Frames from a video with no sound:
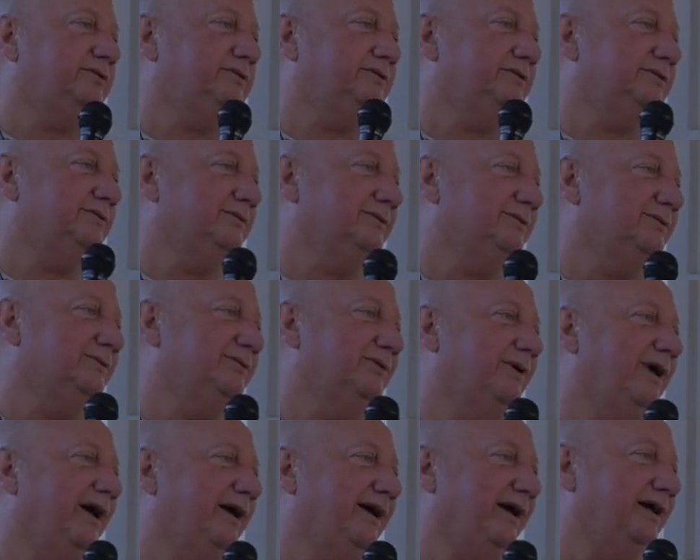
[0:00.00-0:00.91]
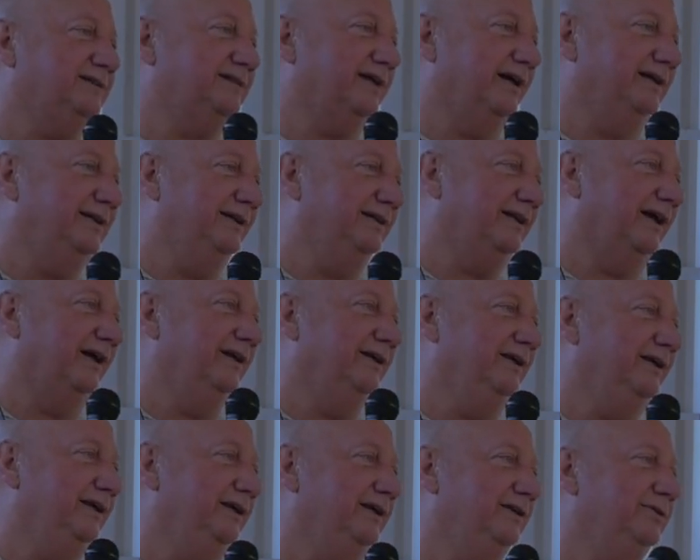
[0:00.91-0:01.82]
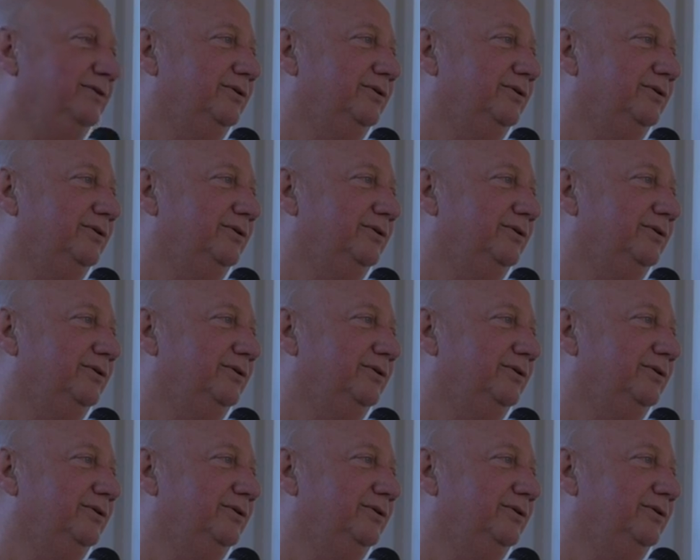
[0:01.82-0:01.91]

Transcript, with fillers: de la Grèce à l'Italie,